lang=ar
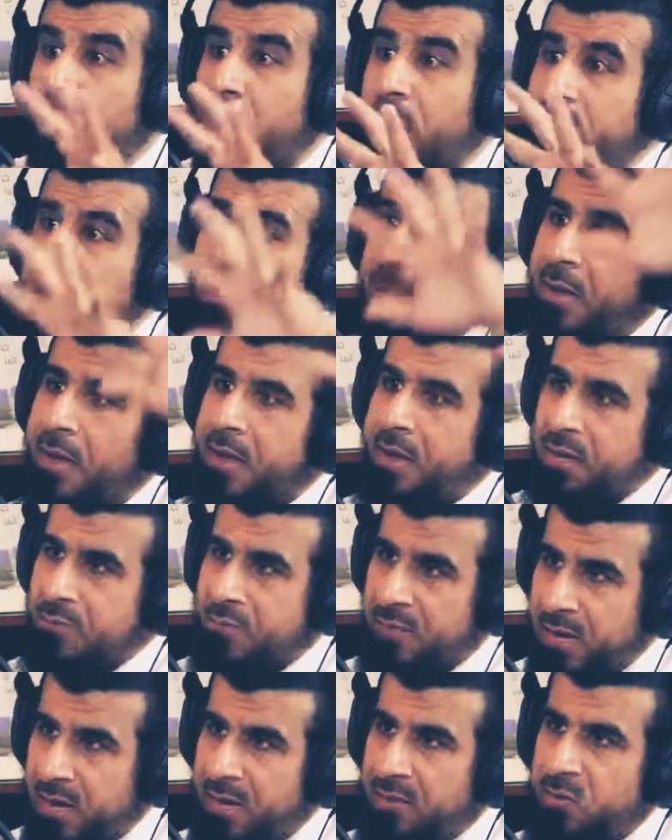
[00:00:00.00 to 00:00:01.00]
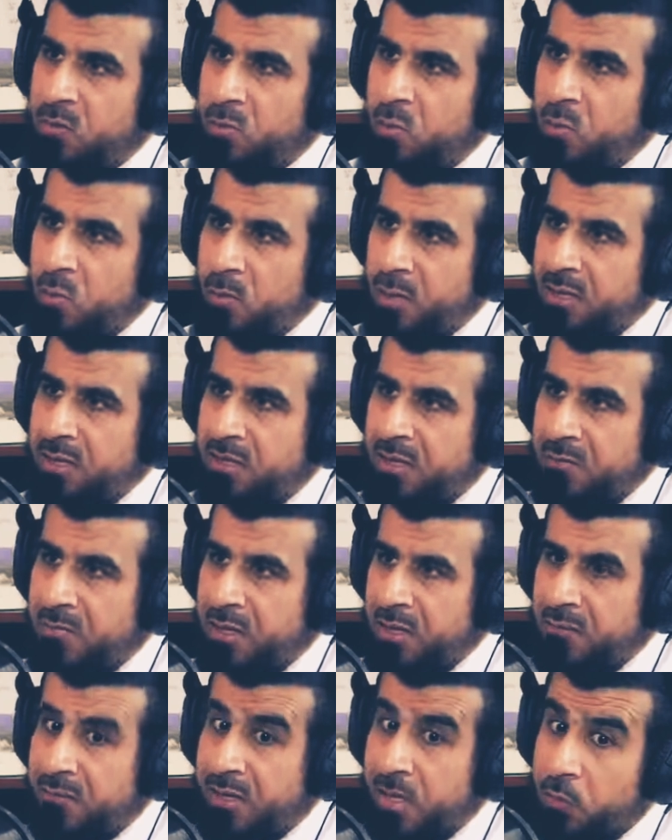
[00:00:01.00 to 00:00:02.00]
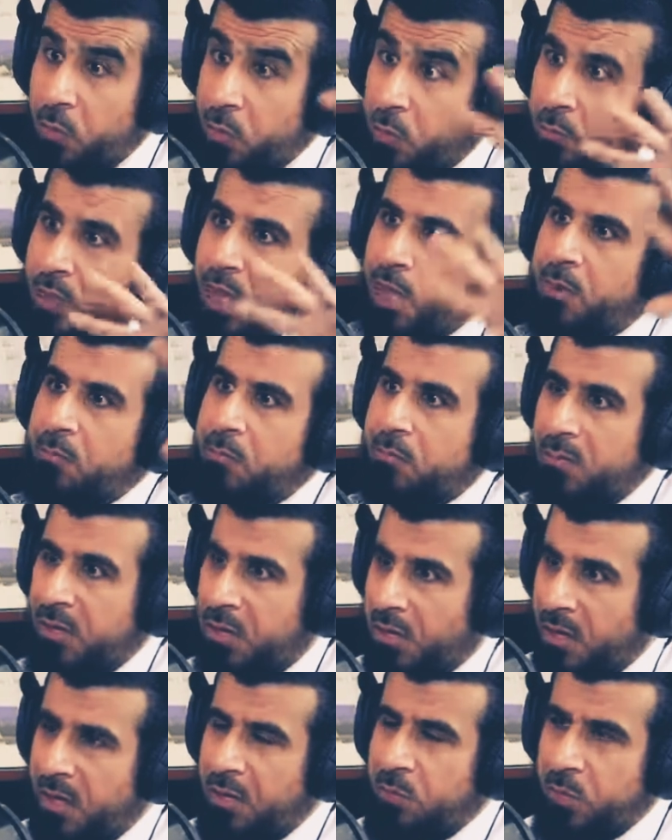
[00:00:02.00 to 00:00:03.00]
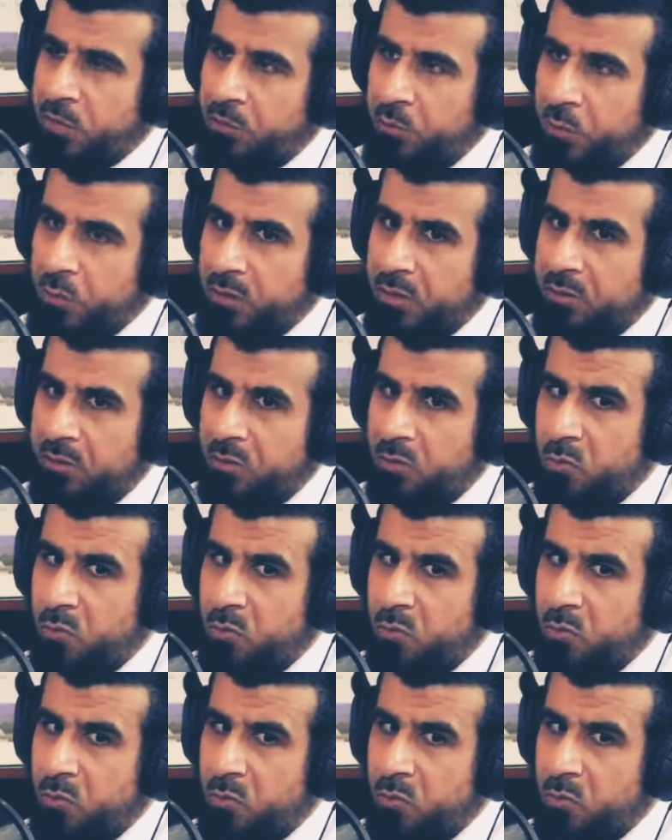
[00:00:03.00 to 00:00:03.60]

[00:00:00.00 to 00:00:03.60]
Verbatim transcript: ورتب عليه مثل هذه العقوبات الكبيرة فأذنوا بحرب من الله ورسوله